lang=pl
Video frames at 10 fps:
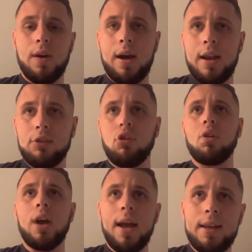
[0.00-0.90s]
ale
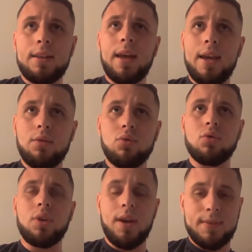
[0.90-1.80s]
do gali tej
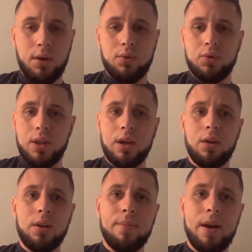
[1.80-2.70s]
już nie zdążę
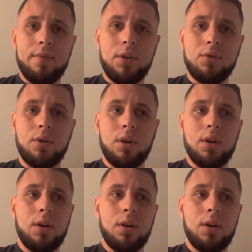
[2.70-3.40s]
tego naprawić,